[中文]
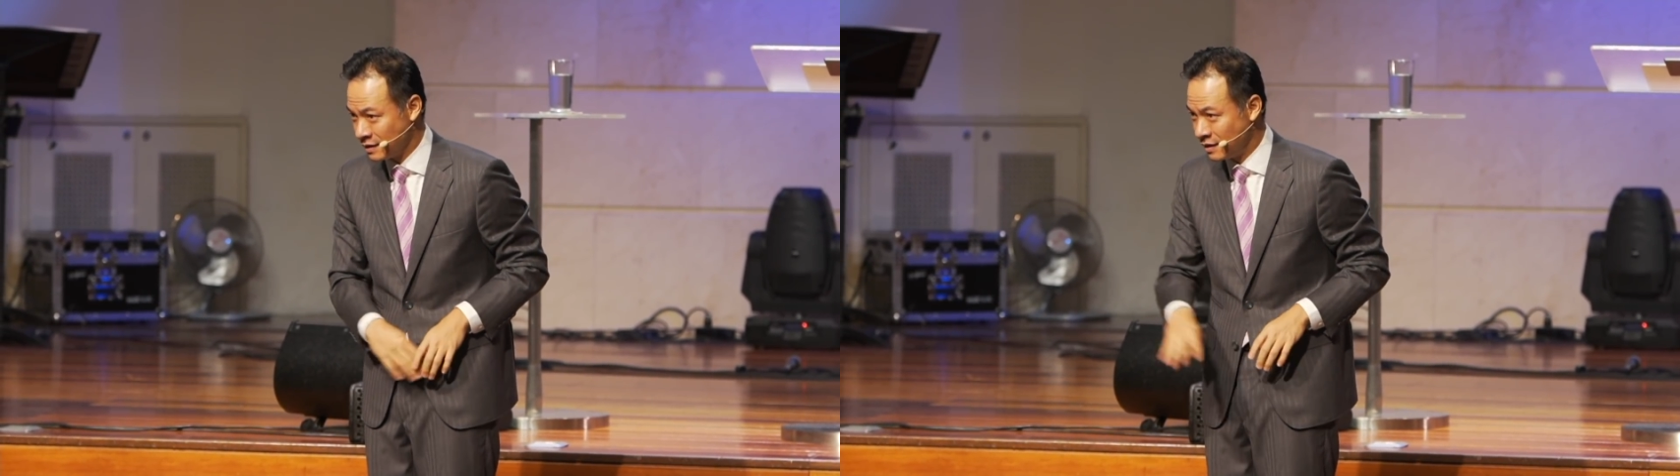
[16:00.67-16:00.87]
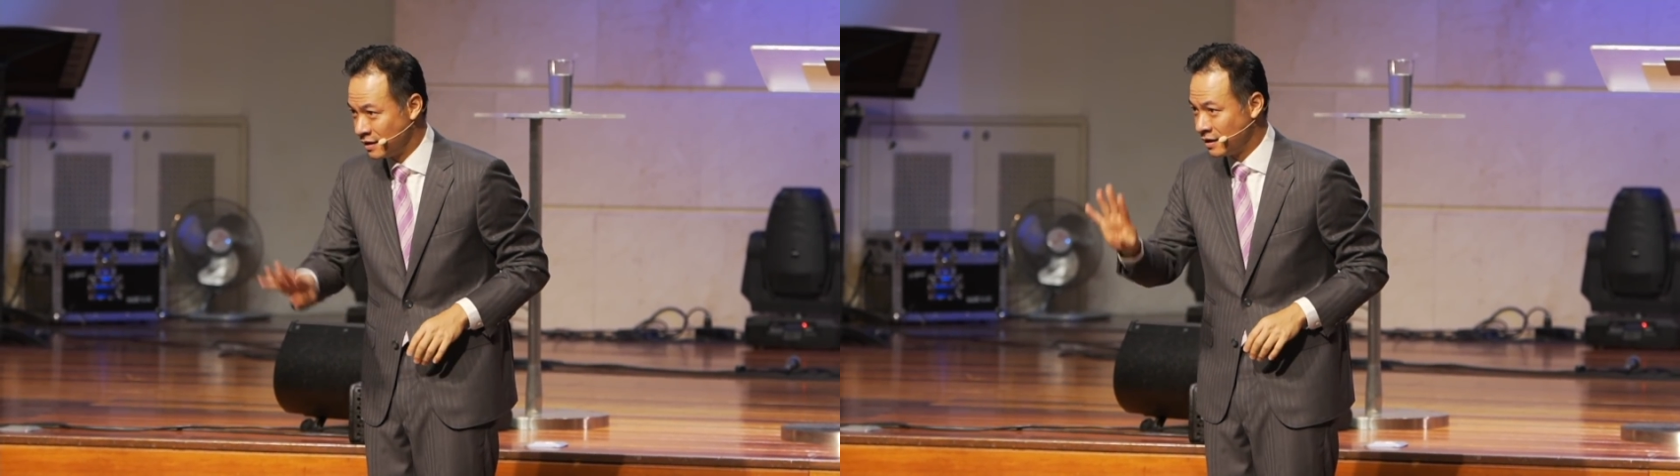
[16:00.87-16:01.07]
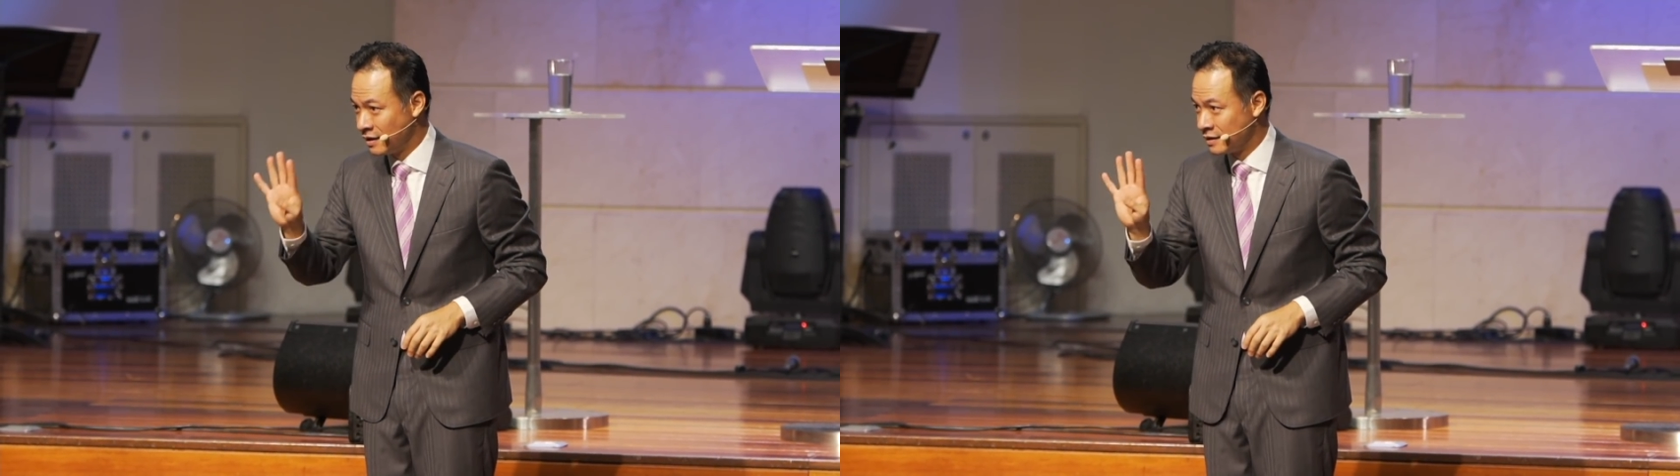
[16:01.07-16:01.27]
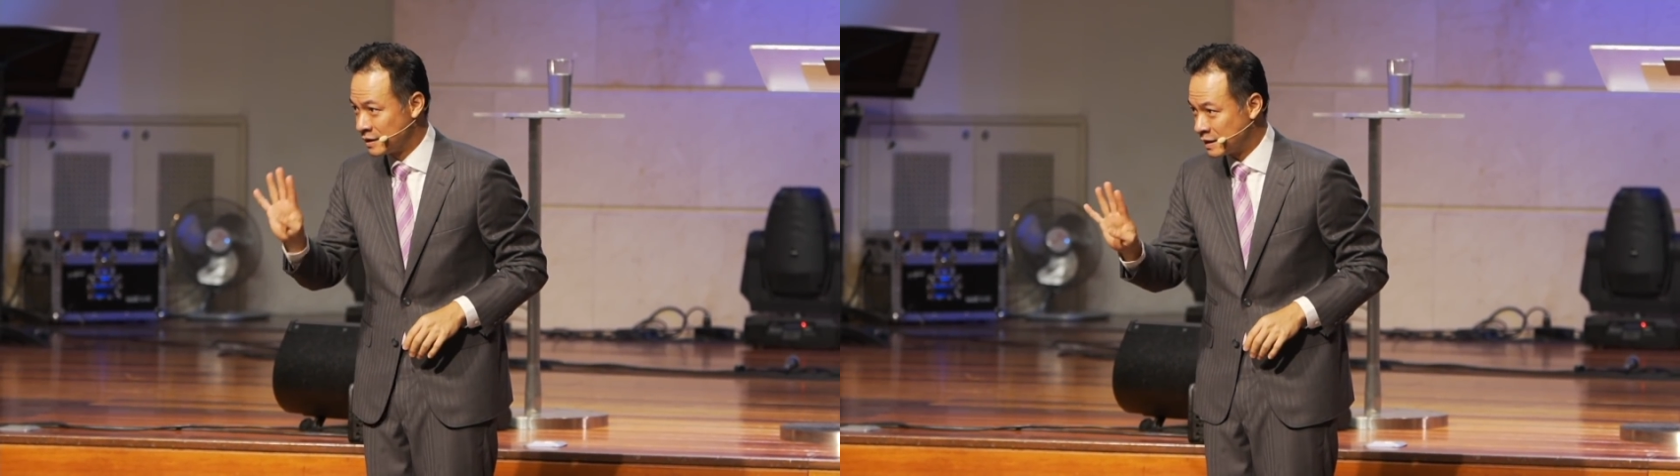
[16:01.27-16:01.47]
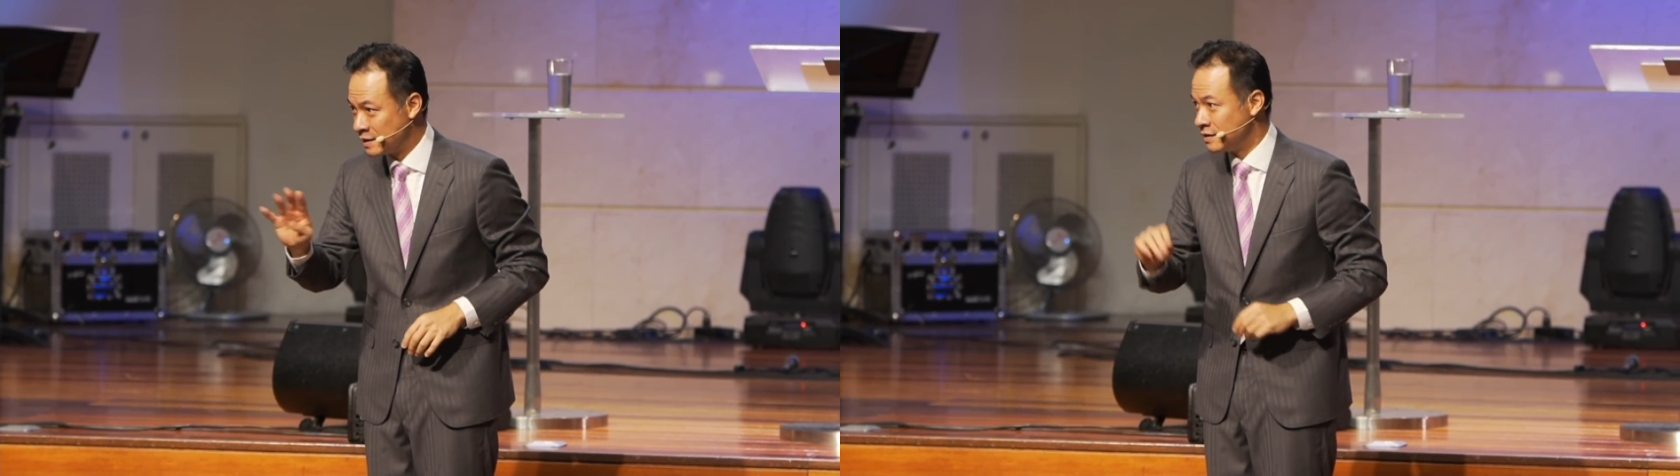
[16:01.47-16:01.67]
了
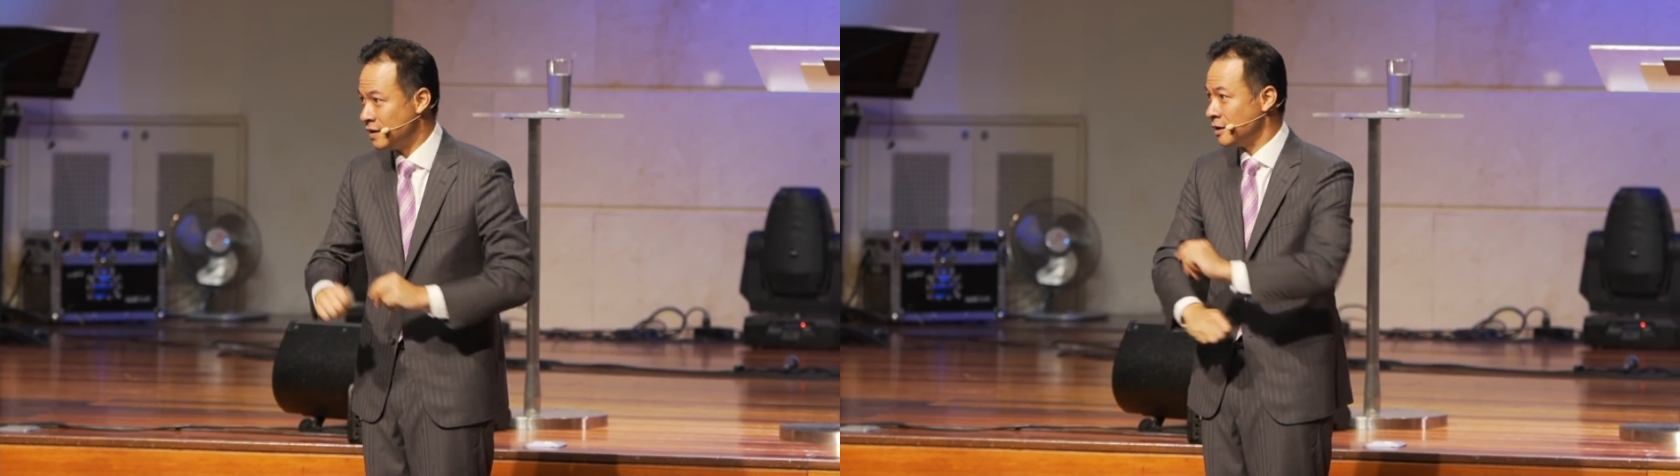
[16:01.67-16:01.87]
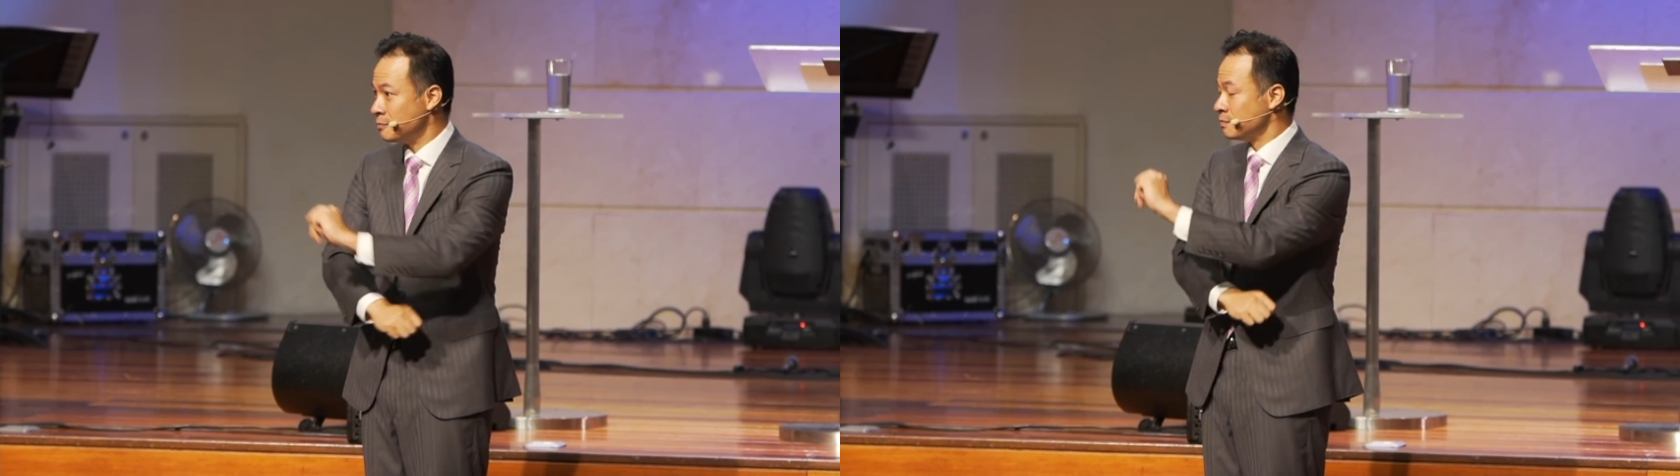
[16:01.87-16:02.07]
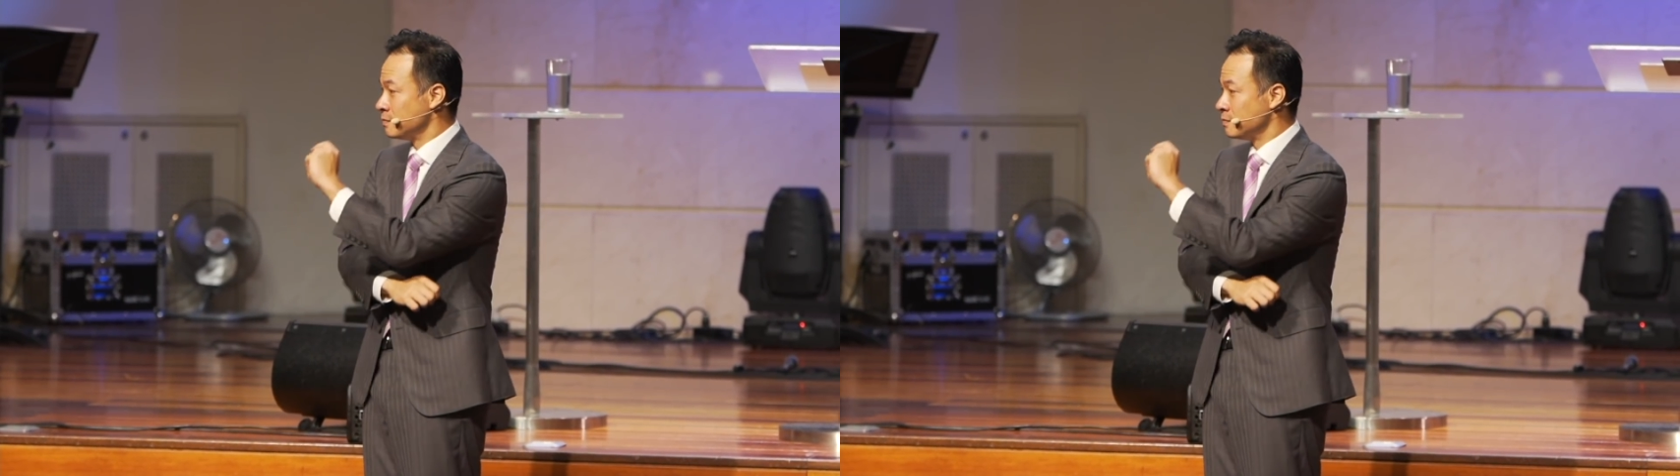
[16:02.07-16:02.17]
4天。